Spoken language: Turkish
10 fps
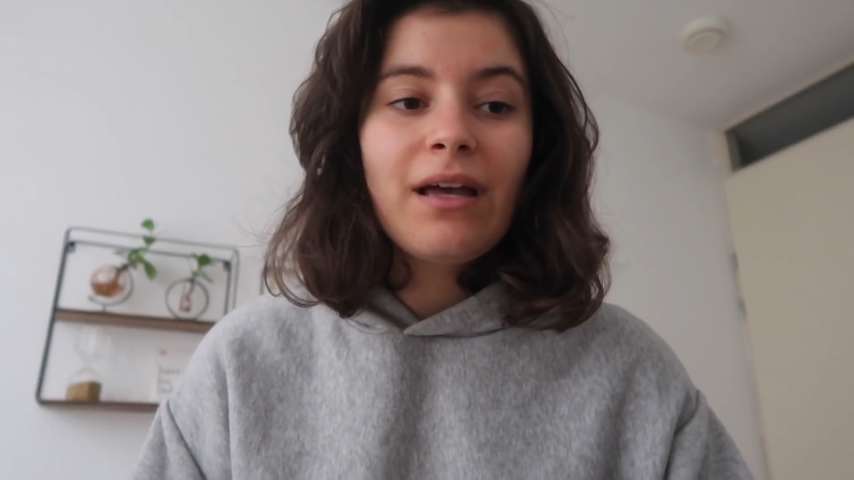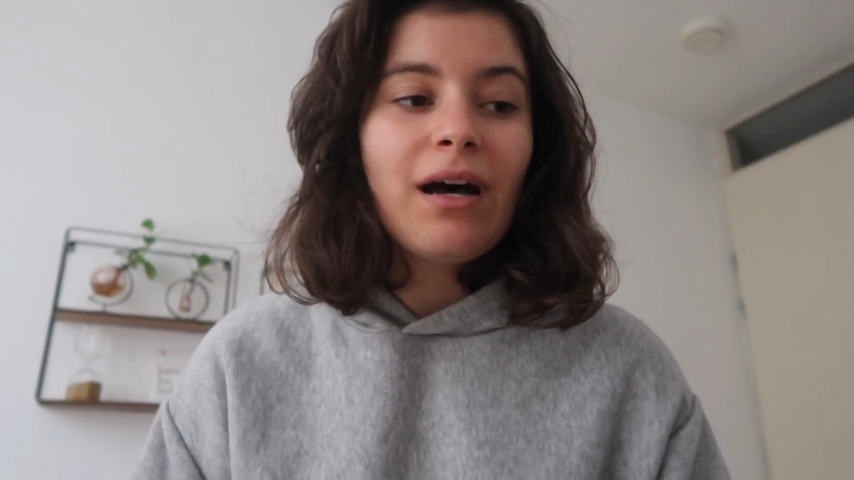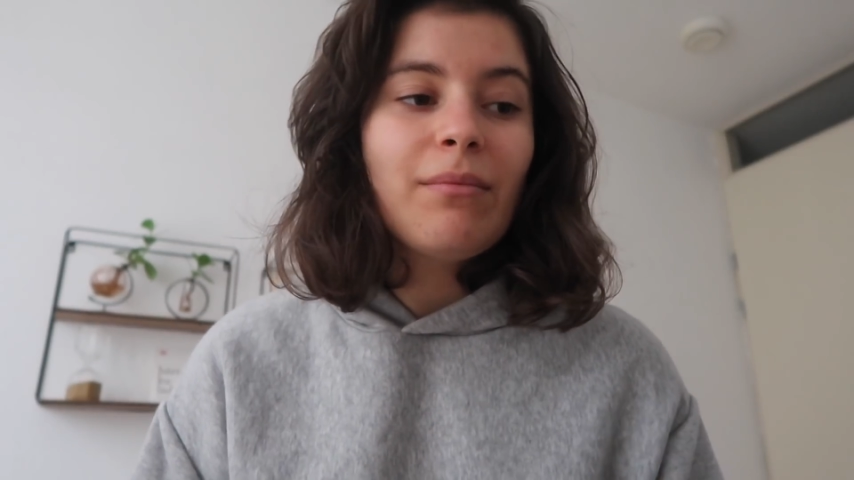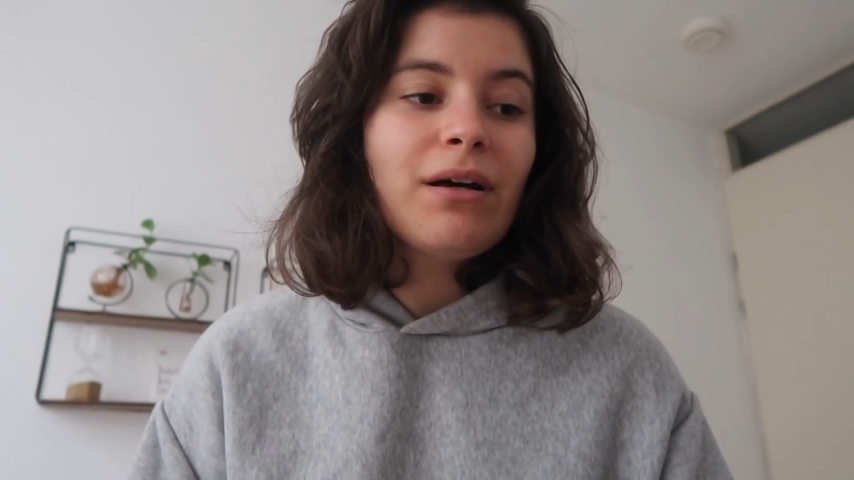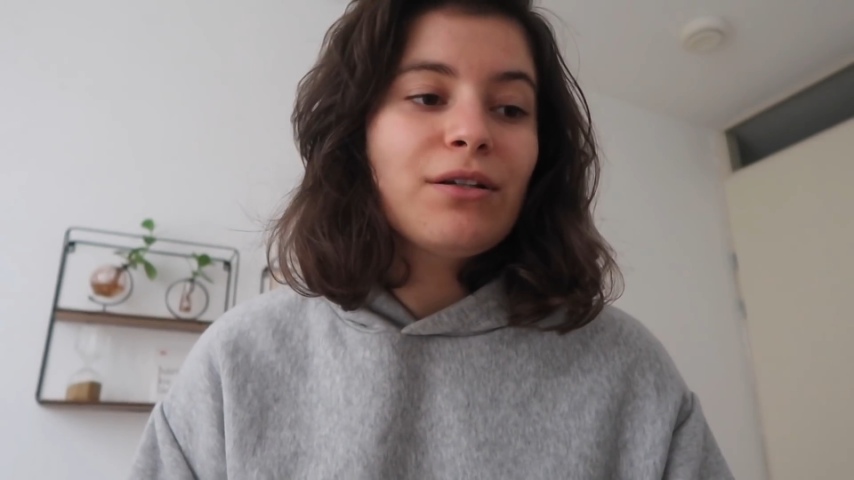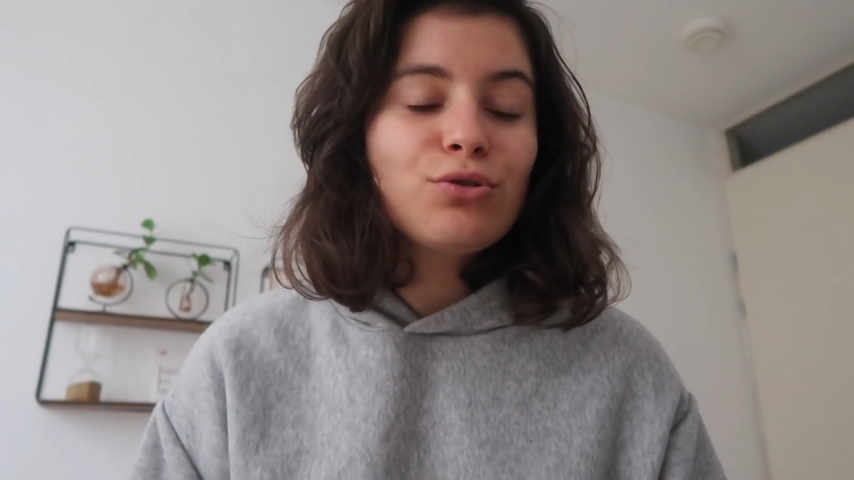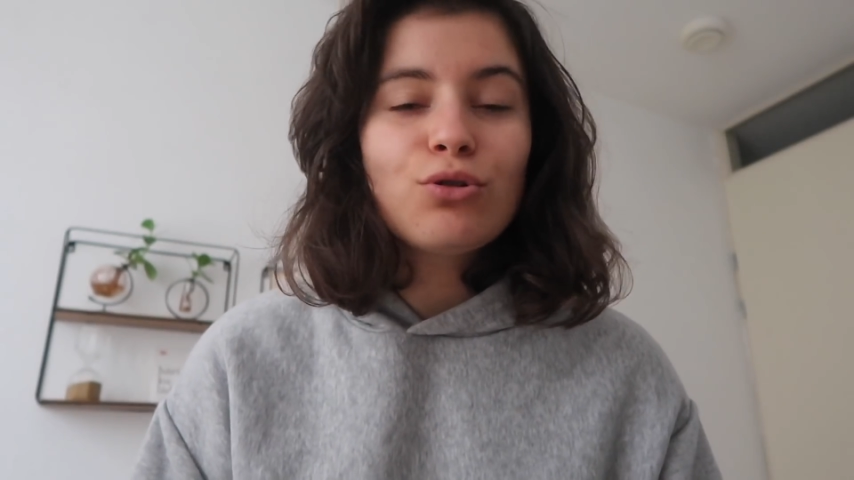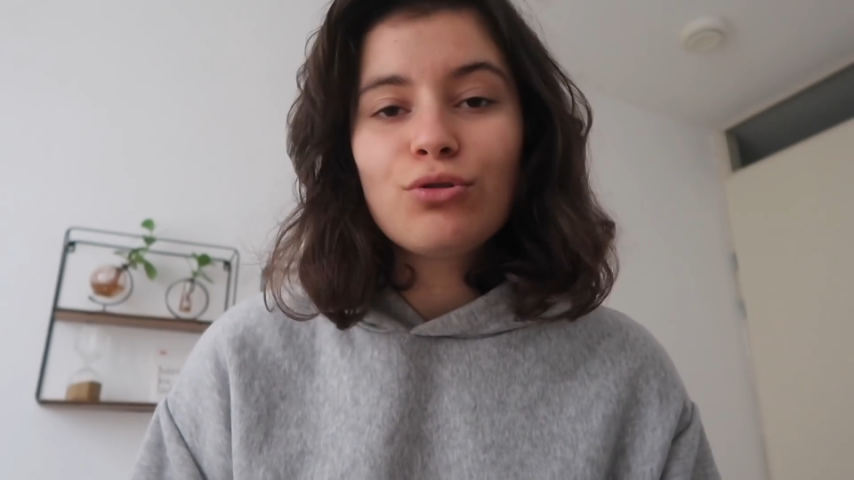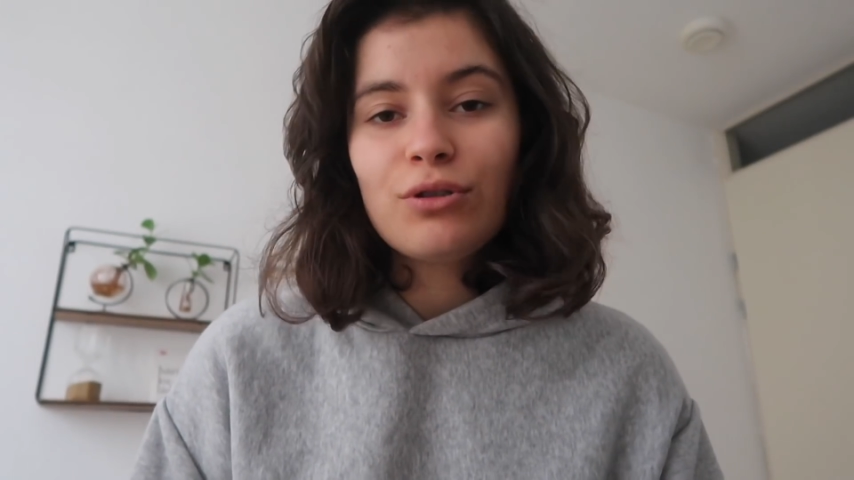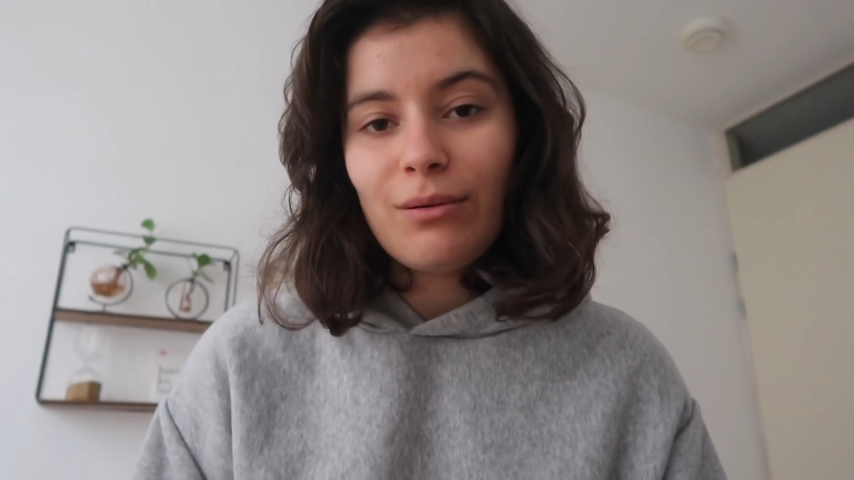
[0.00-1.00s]
ama
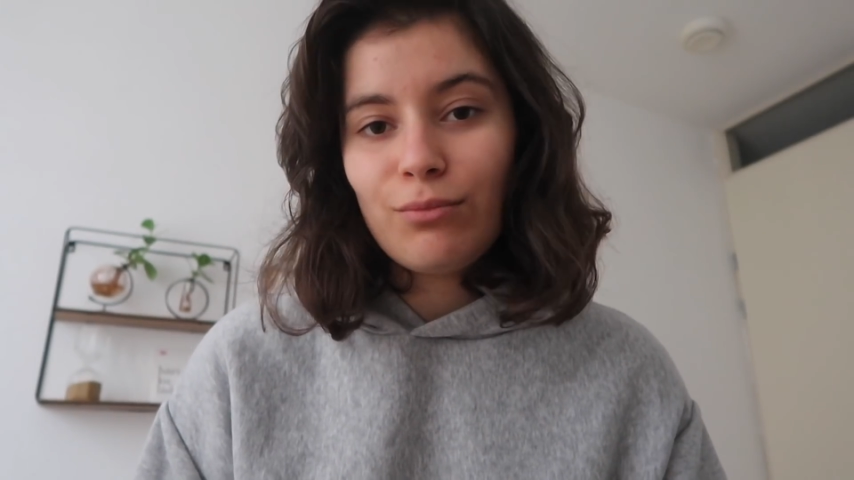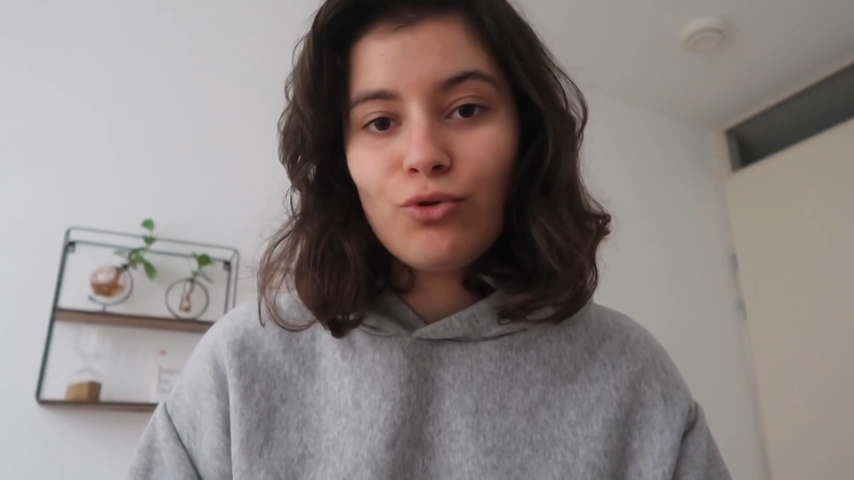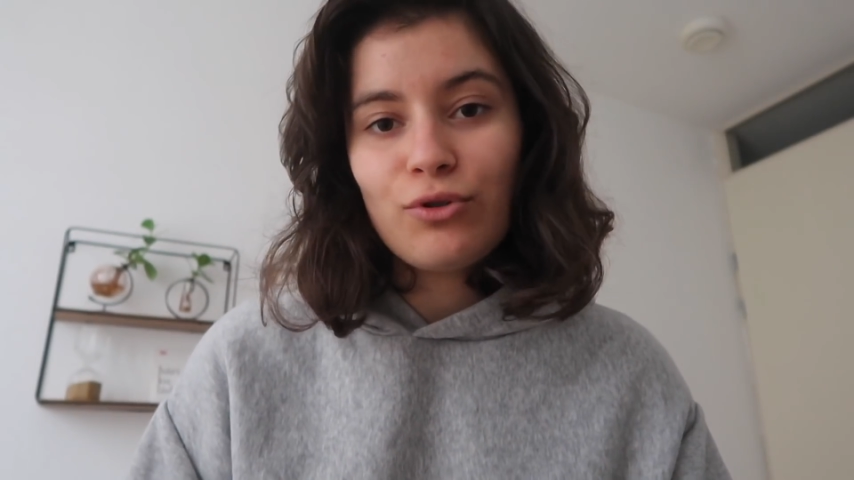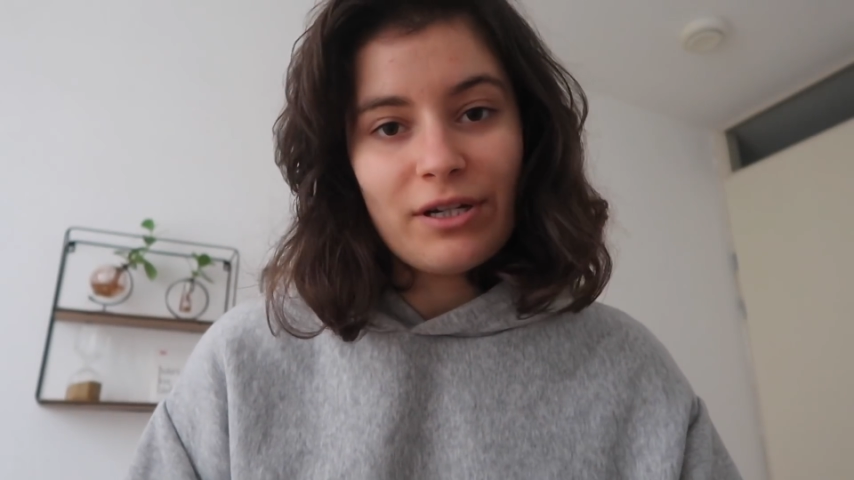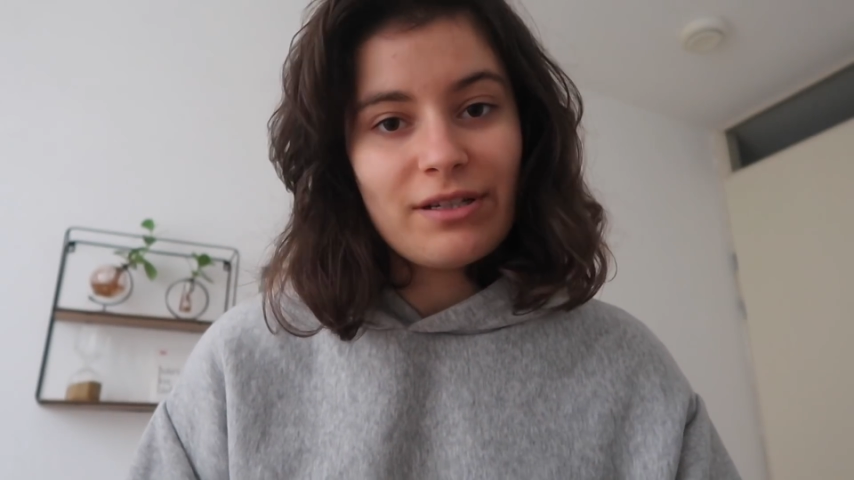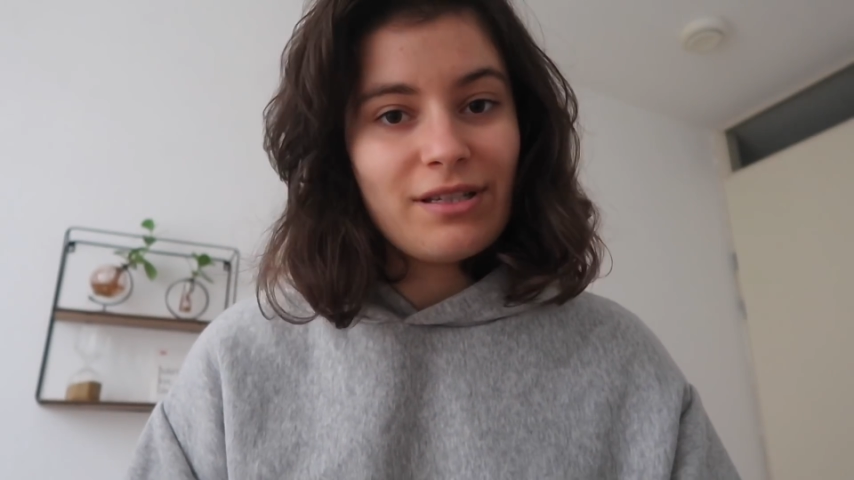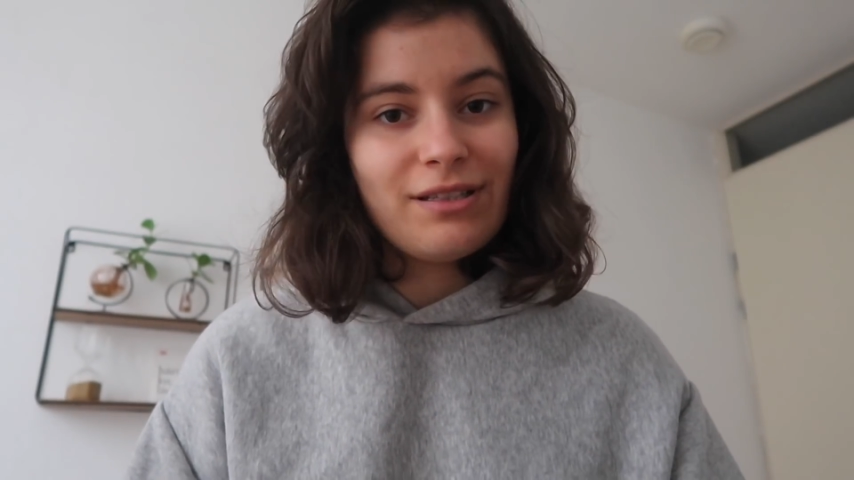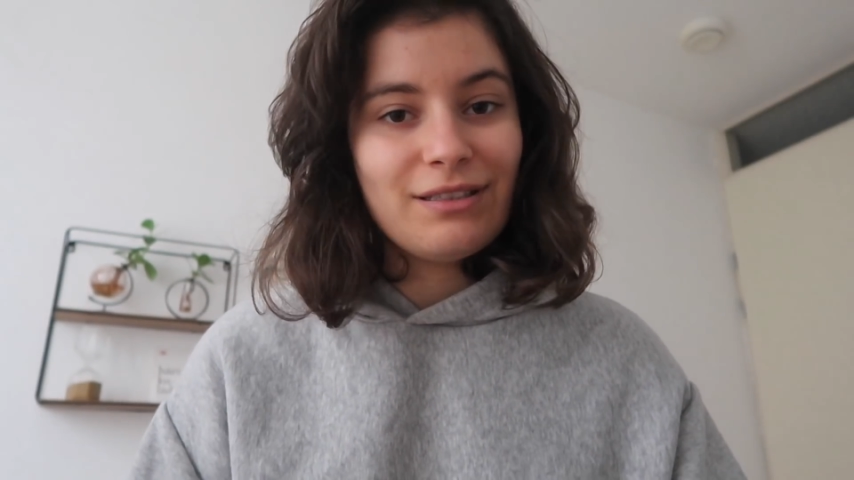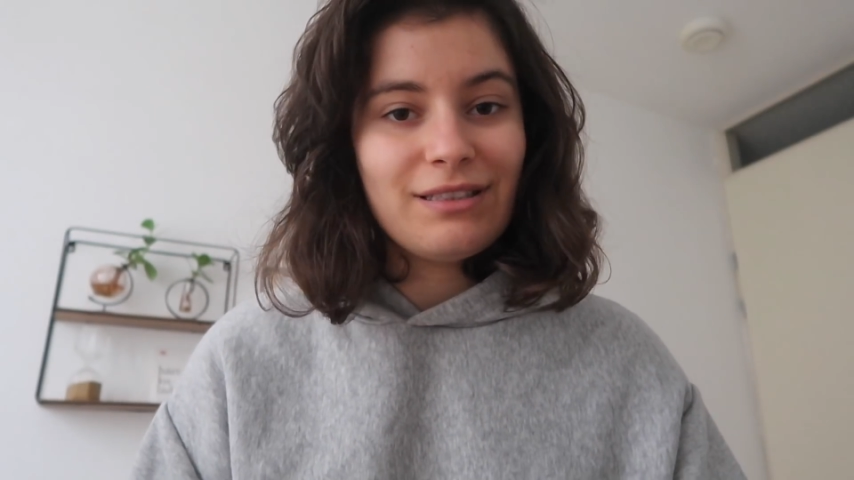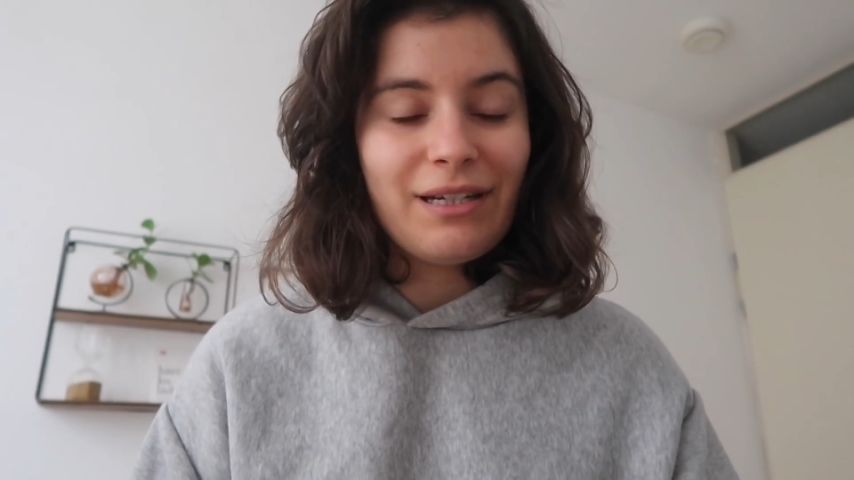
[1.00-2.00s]
sonunda bulacaksınız